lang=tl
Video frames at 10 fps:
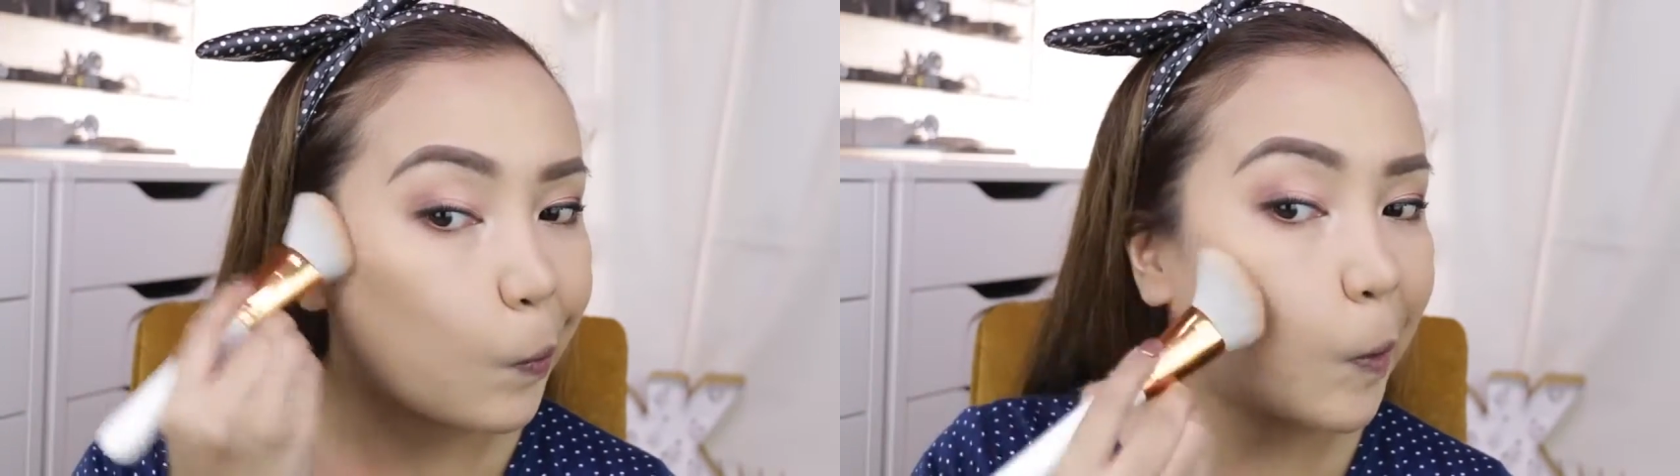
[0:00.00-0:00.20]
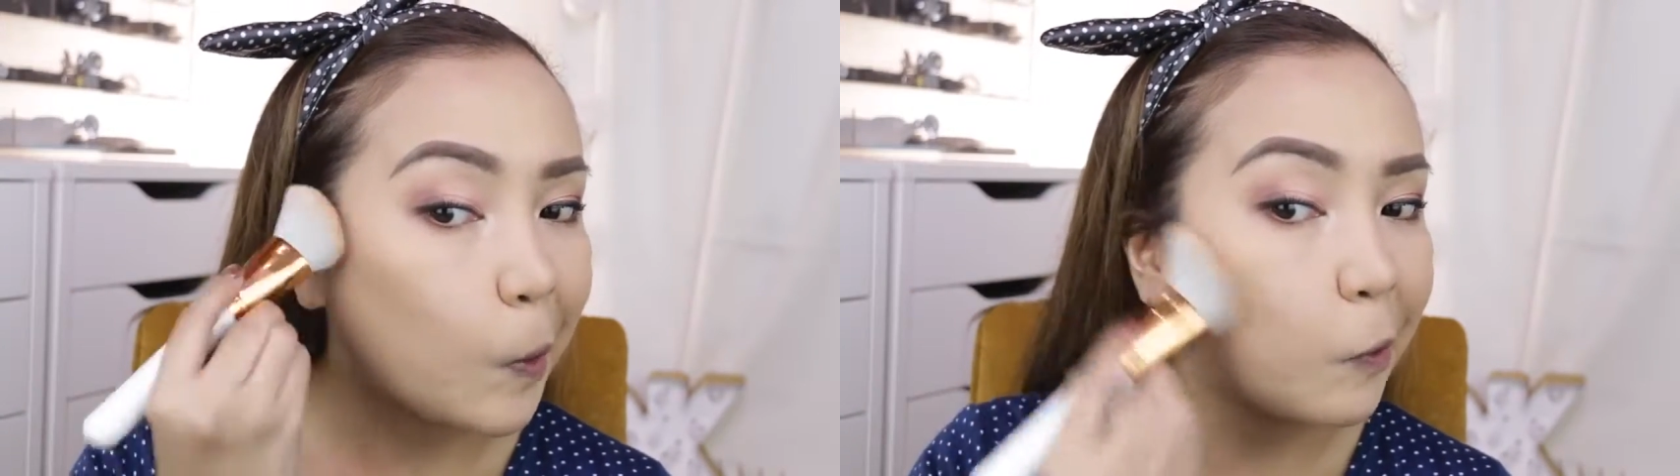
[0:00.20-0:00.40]

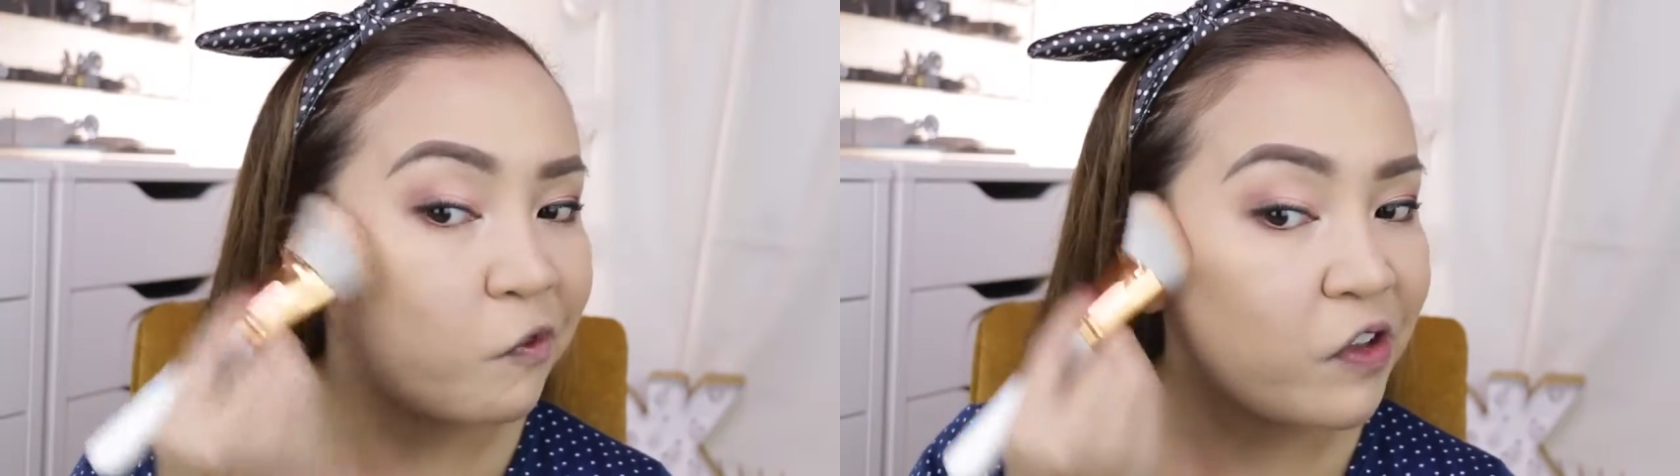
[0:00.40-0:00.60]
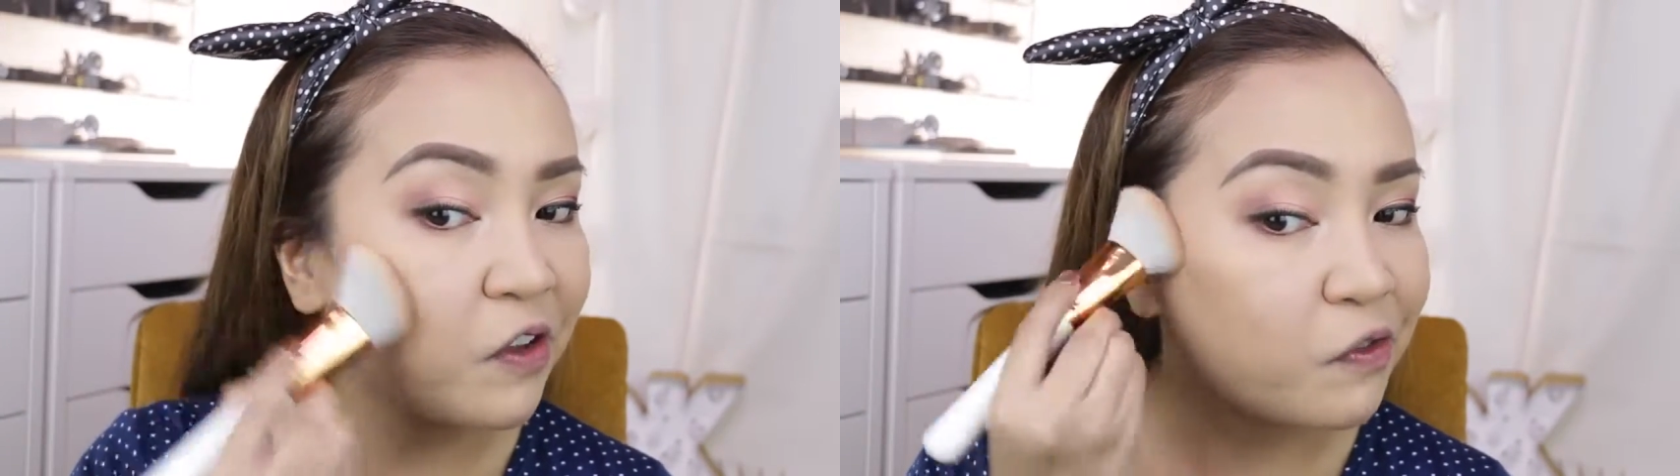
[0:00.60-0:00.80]

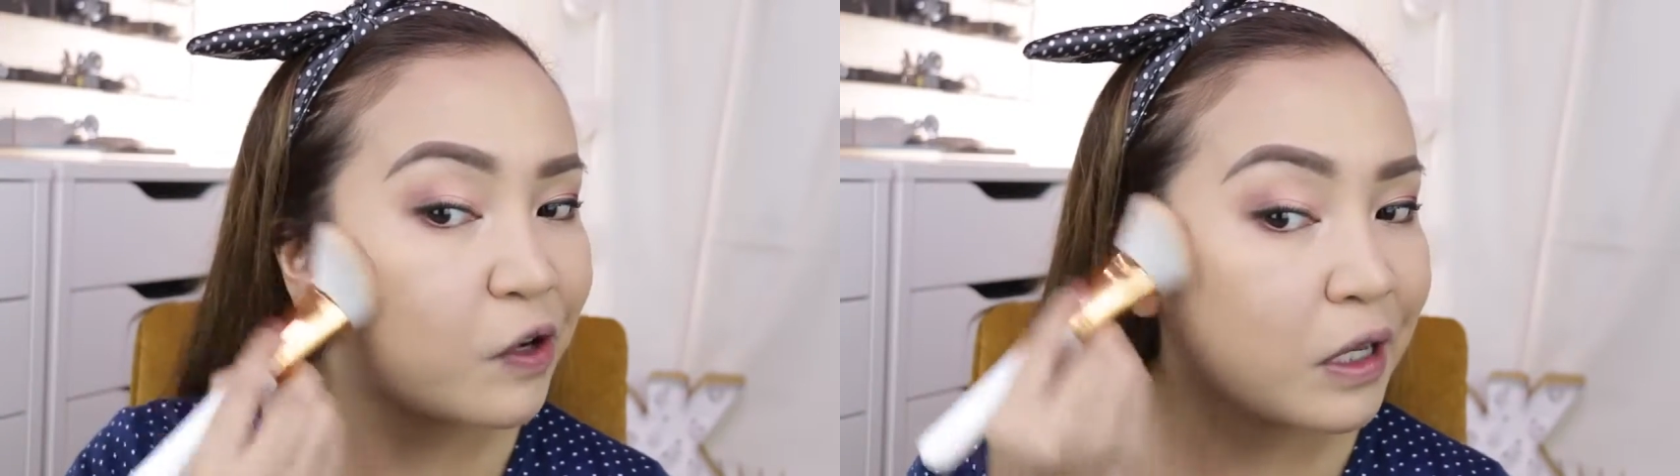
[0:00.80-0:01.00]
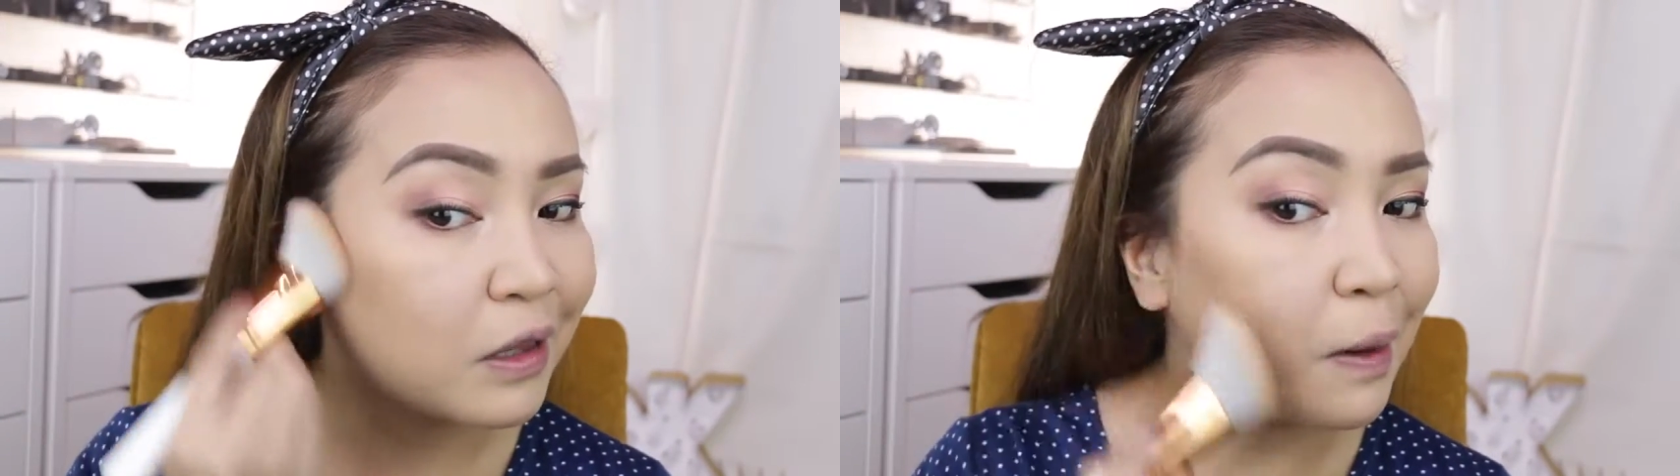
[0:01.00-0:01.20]
my
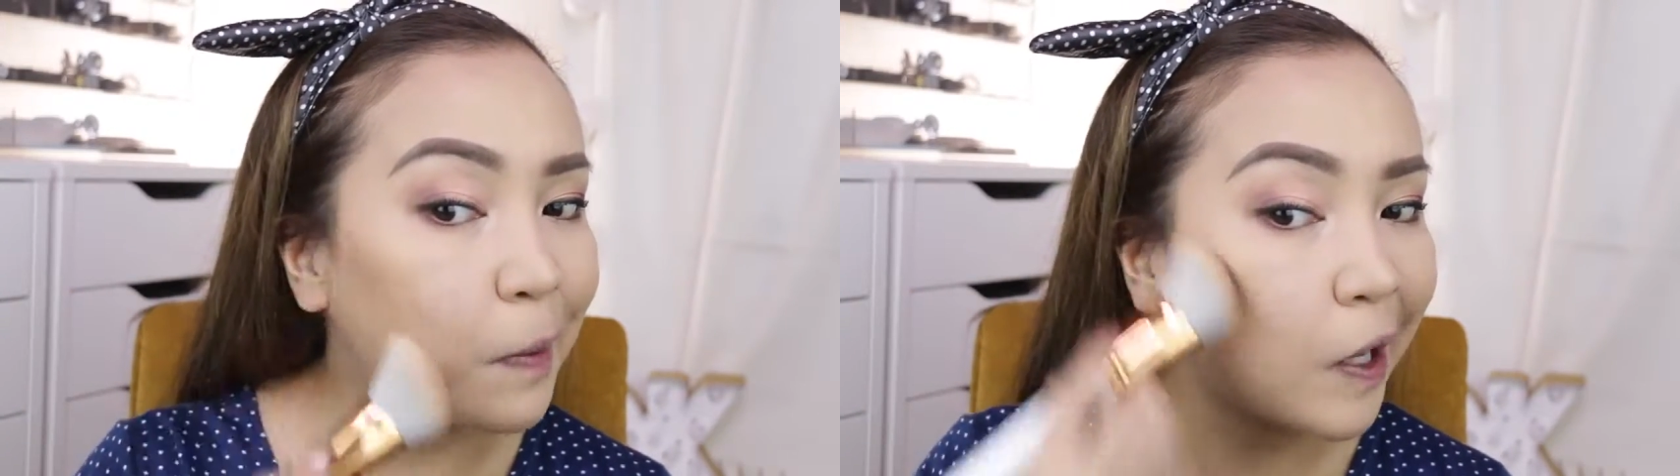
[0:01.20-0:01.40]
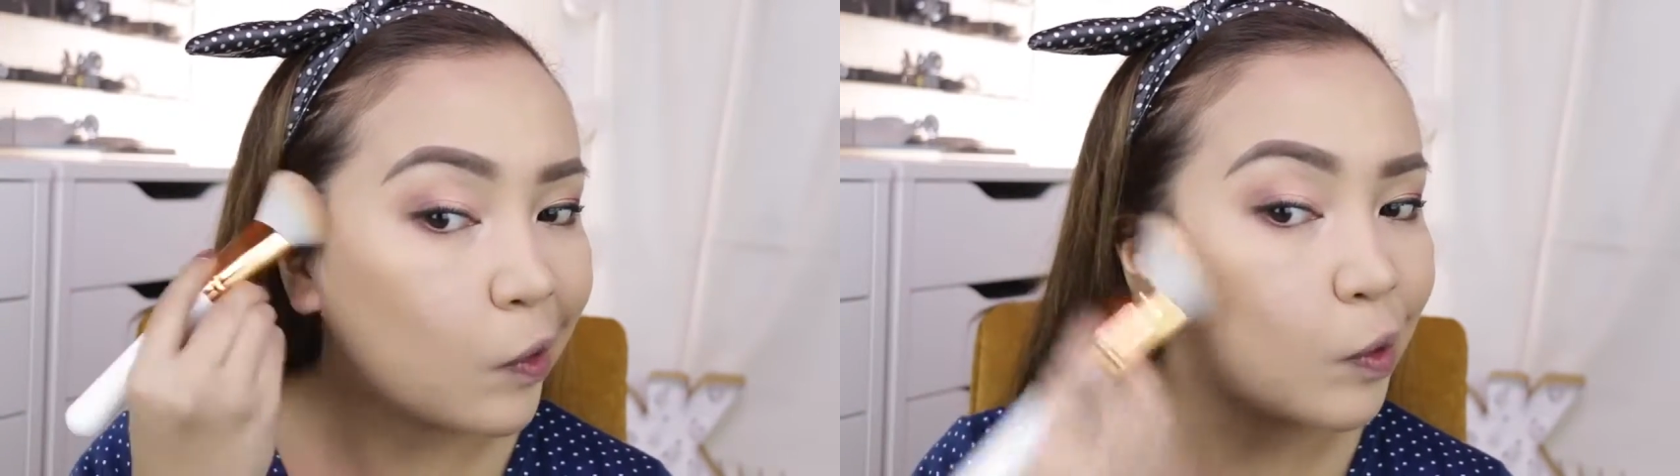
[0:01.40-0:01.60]
favorite
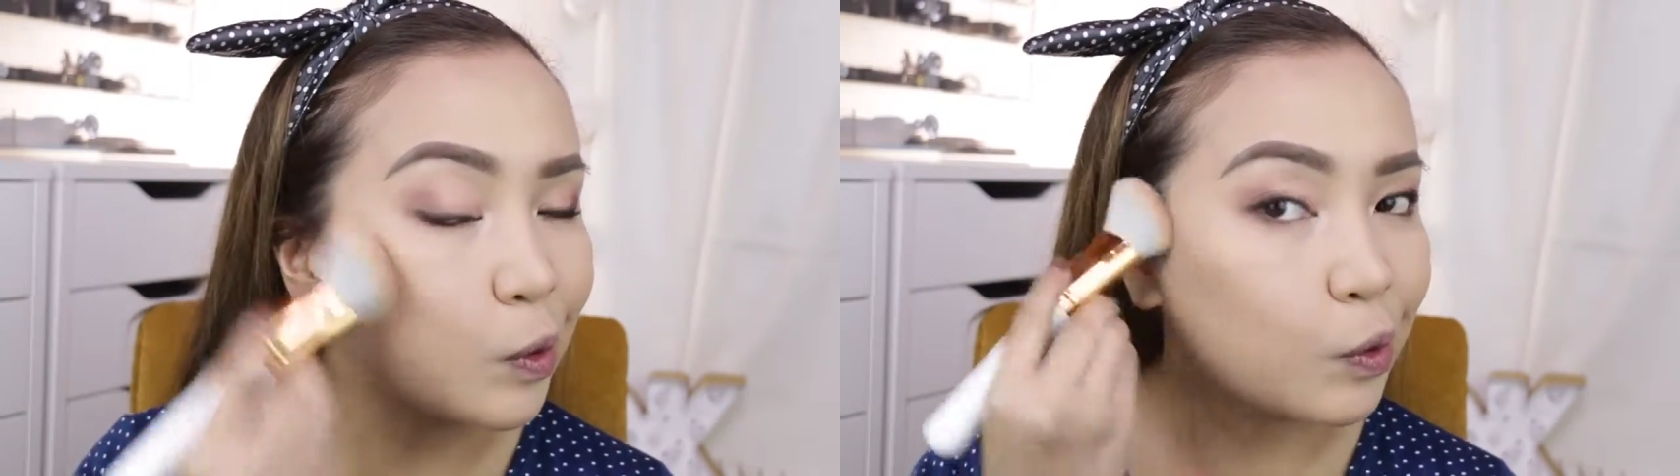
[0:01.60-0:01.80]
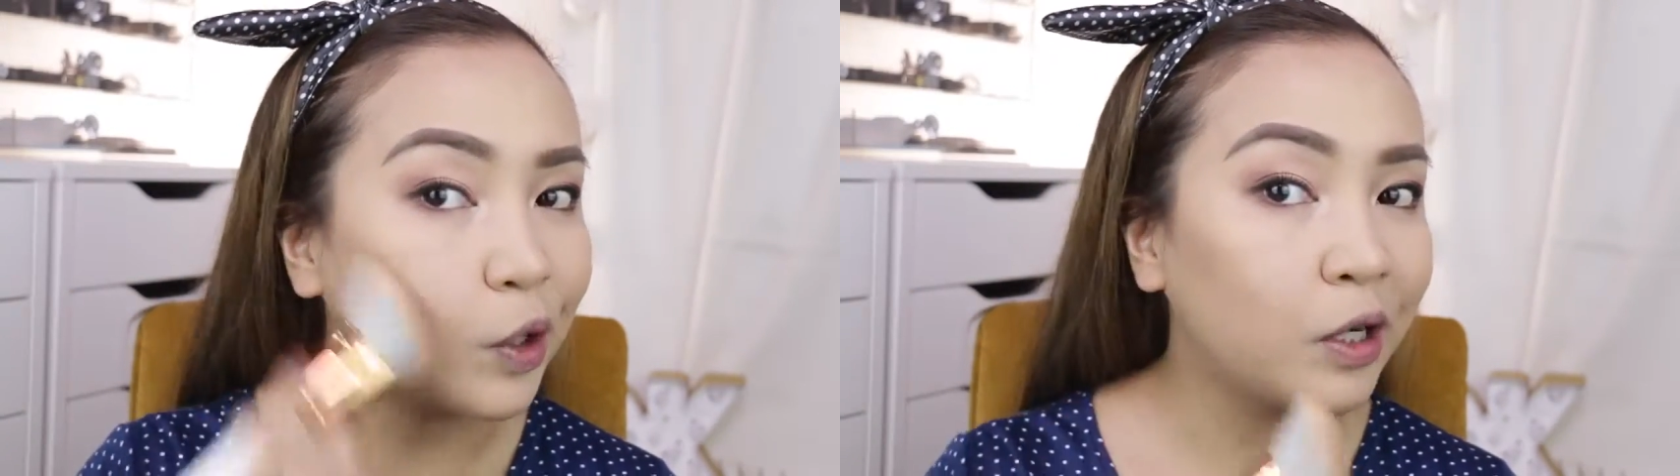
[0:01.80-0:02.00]
na
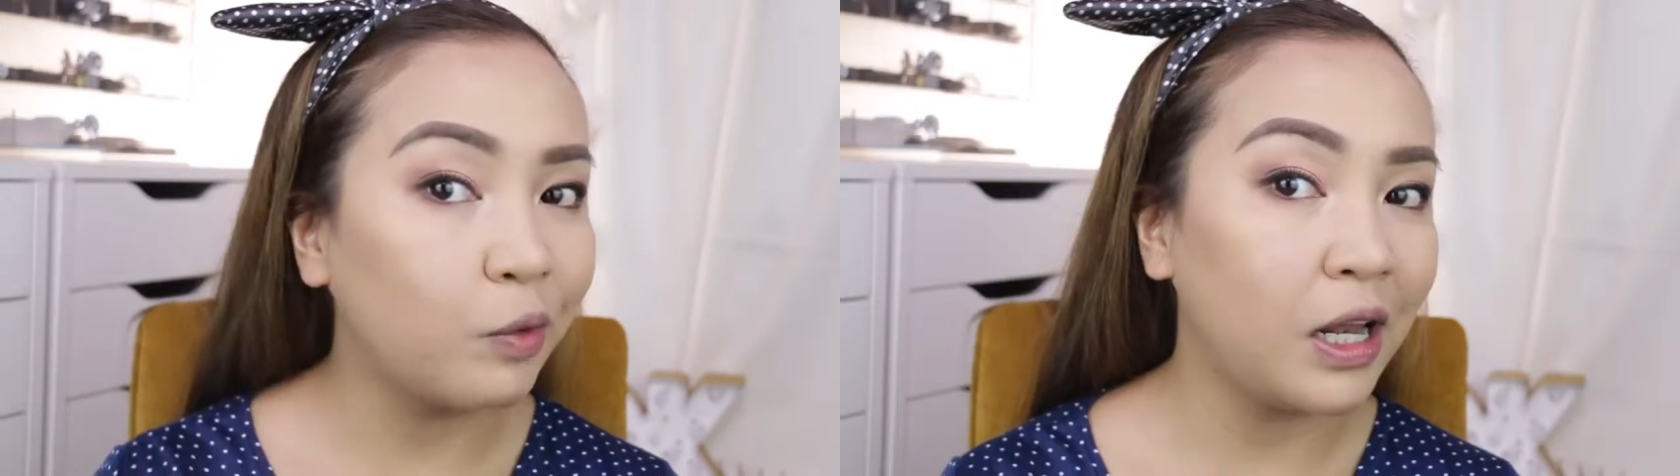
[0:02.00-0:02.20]
pang-contour.